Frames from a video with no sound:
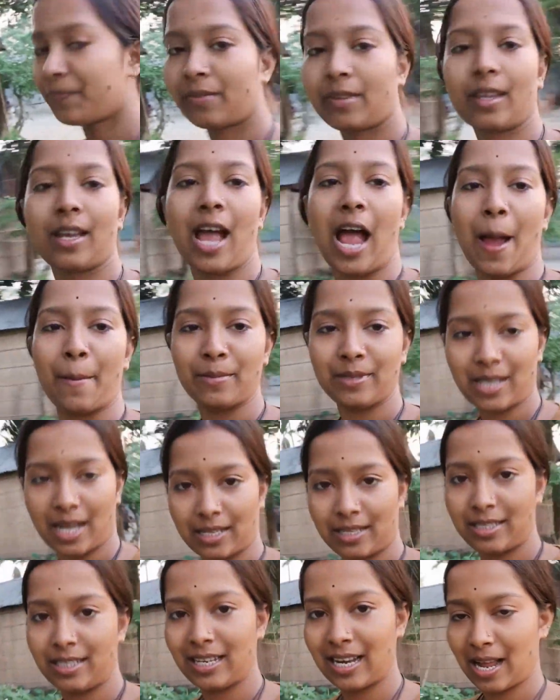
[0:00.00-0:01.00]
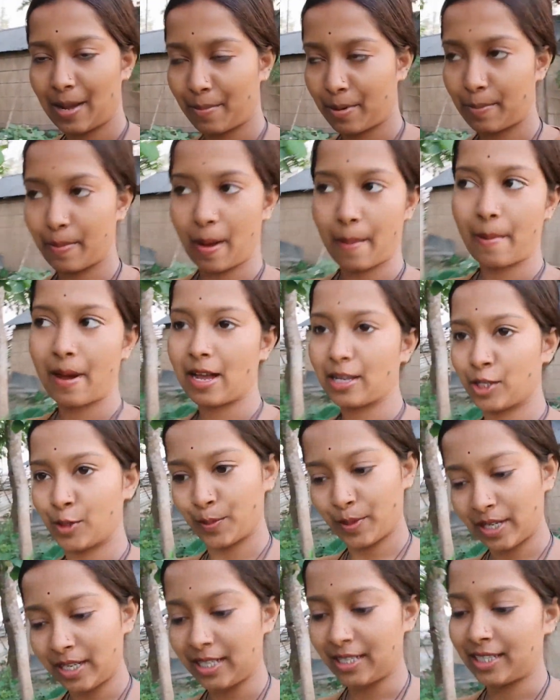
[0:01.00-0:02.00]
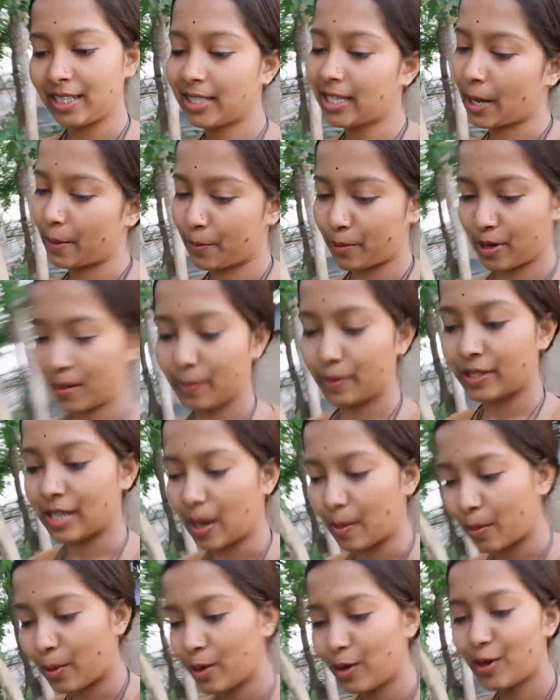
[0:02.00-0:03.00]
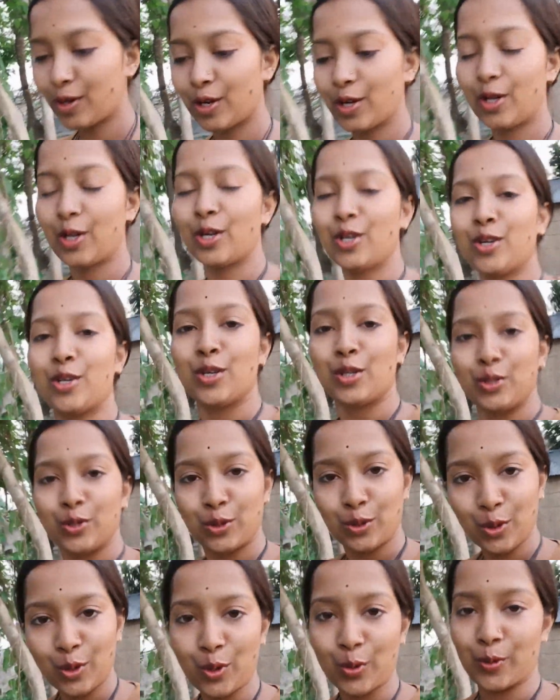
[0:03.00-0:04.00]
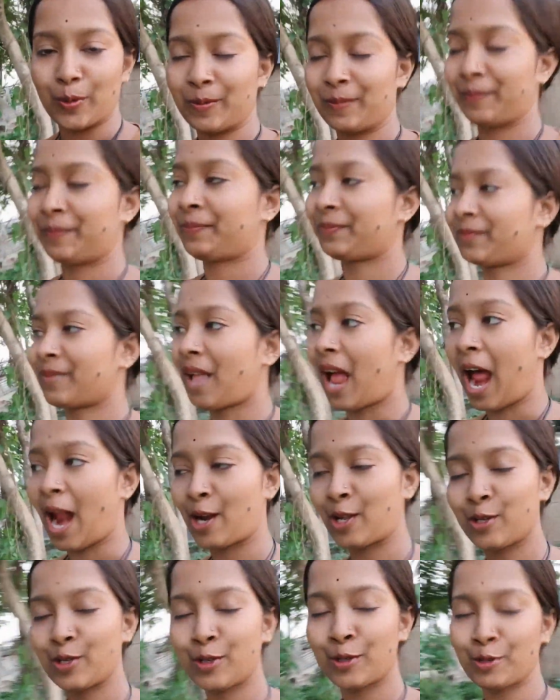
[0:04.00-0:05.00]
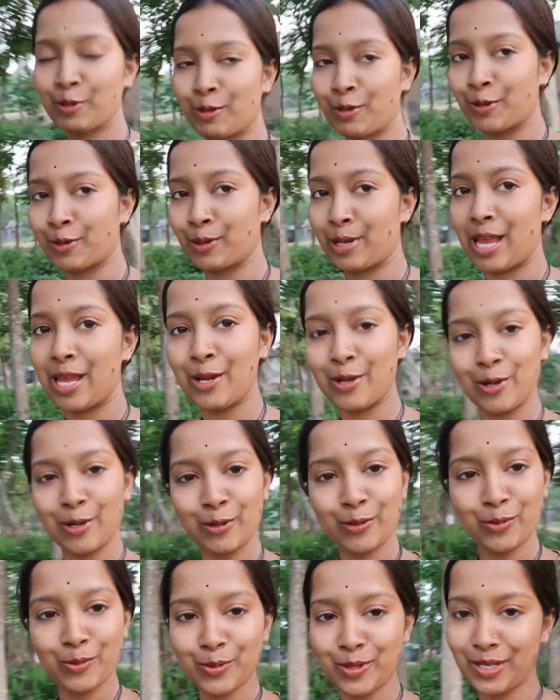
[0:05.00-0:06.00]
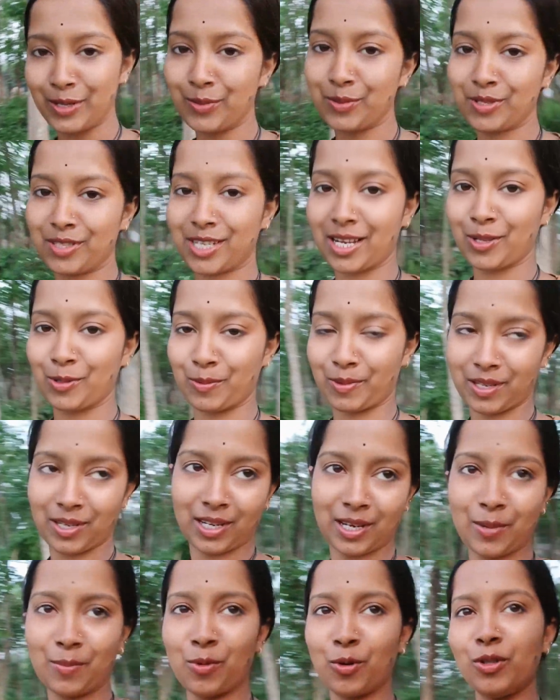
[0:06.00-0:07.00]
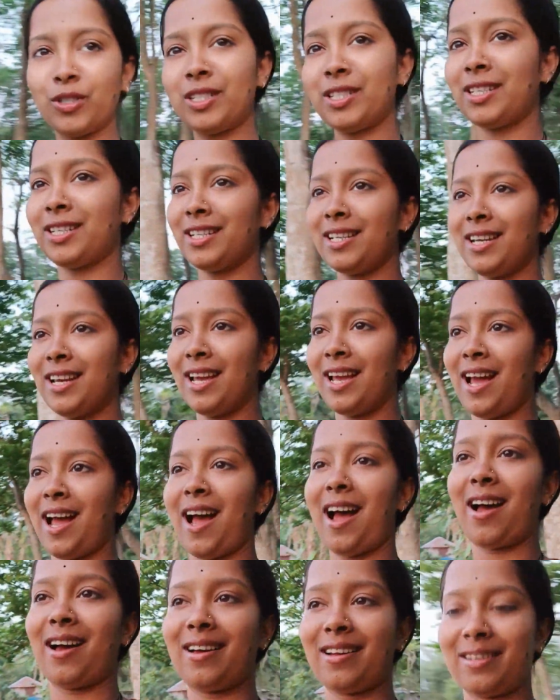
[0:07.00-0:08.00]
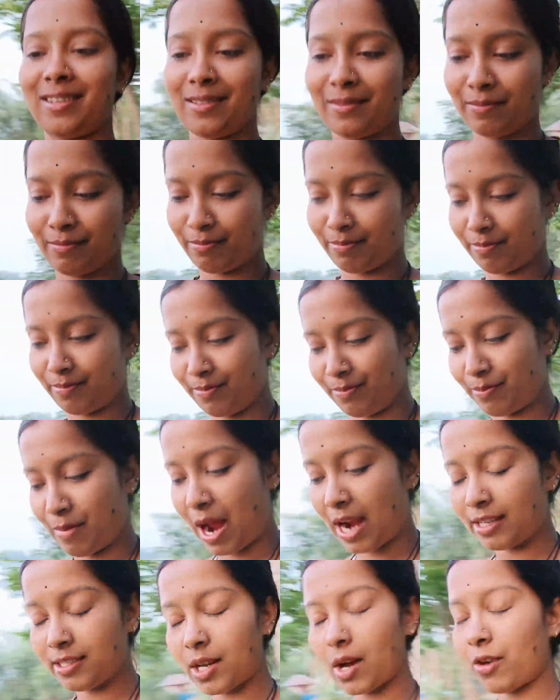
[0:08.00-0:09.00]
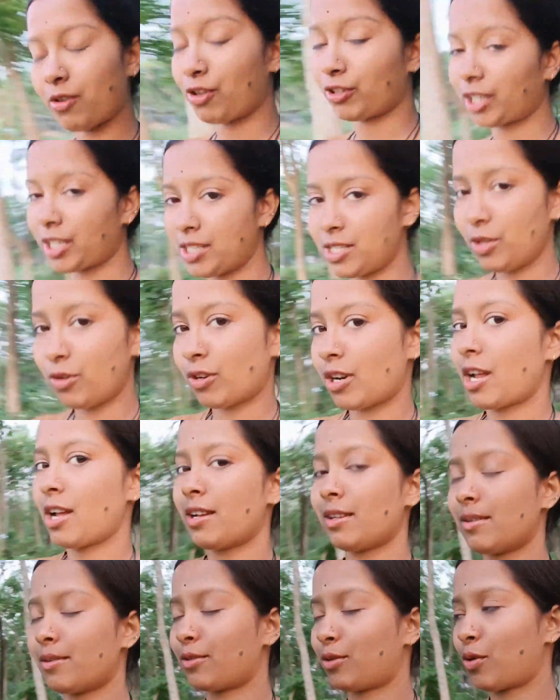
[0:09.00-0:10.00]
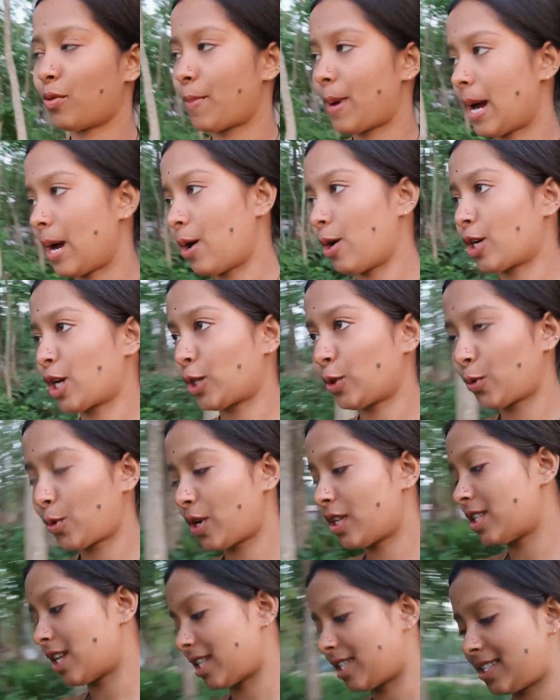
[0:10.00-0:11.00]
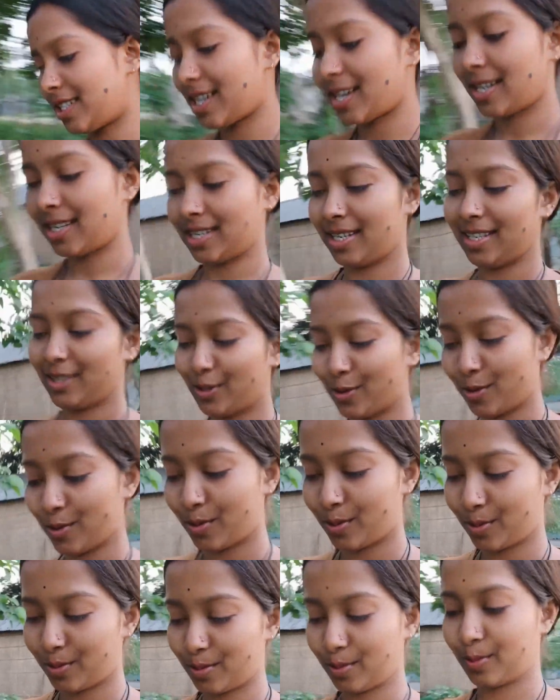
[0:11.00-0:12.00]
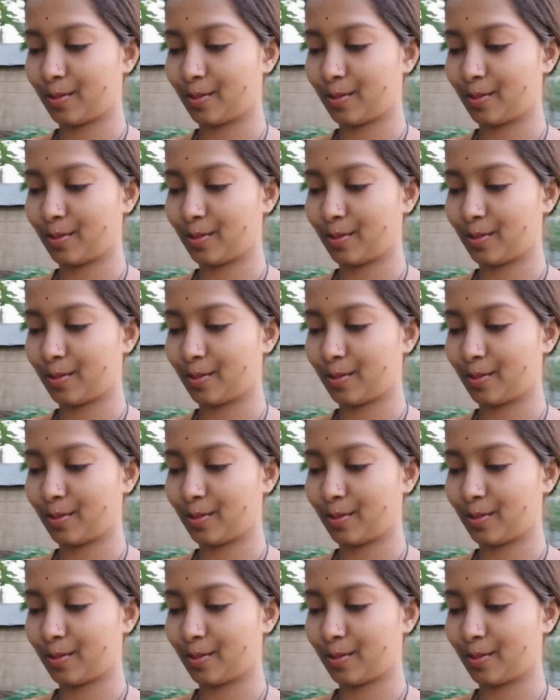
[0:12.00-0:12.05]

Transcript: শেষ হলো তো বললাম যে টাকা থাকলে সব কিছু হয় আর টাকা না থাকলে কিছু হয় না সবাই শুধু টাকাটাই চেনে মানুষকে চেনে না তো এই হলো ব্যাপার